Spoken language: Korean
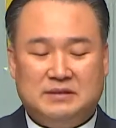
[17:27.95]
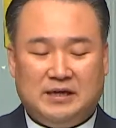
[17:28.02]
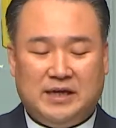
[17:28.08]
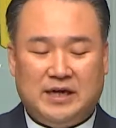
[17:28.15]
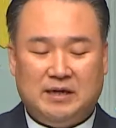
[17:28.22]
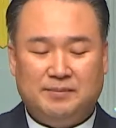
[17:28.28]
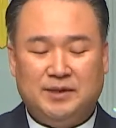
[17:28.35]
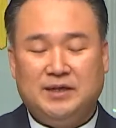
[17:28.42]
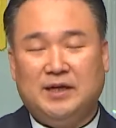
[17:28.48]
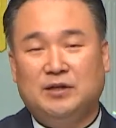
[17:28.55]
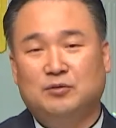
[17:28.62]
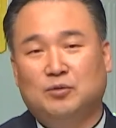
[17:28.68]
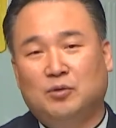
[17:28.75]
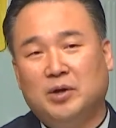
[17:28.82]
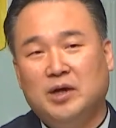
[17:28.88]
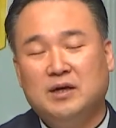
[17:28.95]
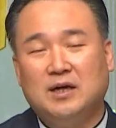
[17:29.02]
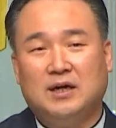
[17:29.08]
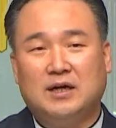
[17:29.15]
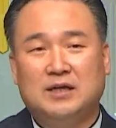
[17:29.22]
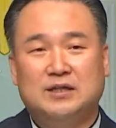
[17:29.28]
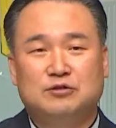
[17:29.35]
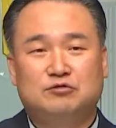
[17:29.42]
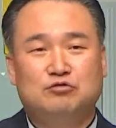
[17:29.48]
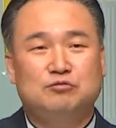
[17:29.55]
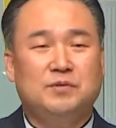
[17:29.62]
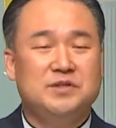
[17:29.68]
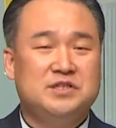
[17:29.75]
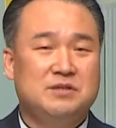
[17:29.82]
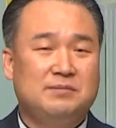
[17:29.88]
하나님에 대한 오해가 두
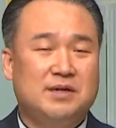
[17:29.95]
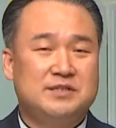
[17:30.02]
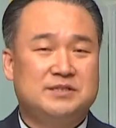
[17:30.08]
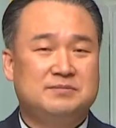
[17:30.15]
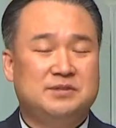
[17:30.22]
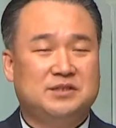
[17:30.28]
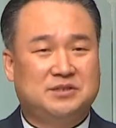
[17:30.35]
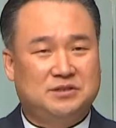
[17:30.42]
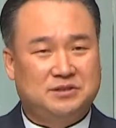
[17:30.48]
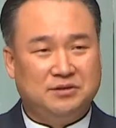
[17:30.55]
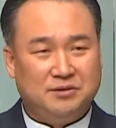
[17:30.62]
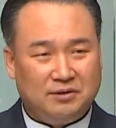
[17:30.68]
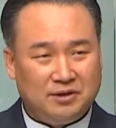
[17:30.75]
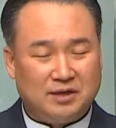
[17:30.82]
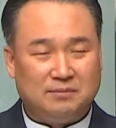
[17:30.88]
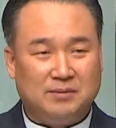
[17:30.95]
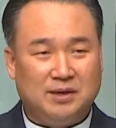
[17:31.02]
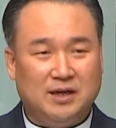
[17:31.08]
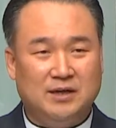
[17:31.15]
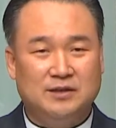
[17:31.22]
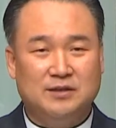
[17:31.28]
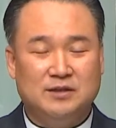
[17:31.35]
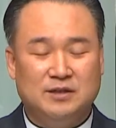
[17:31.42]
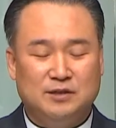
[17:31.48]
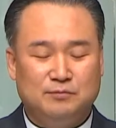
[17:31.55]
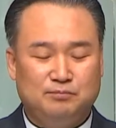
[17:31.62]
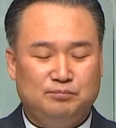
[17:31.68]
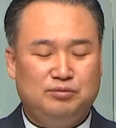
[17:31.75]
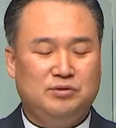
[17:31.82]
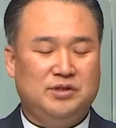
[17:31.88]
번째 말씀을 들어야만
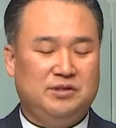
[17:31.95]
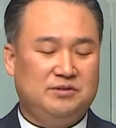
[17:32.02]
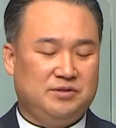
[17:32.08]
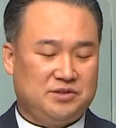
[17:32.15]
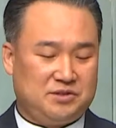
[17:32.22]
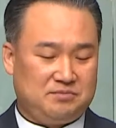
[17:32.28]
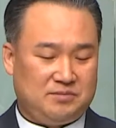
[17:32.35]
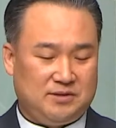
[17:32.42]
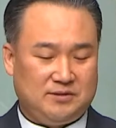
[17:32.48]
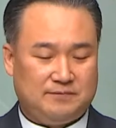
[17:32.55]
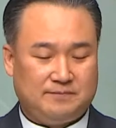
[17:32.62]
풀리는 것입니다.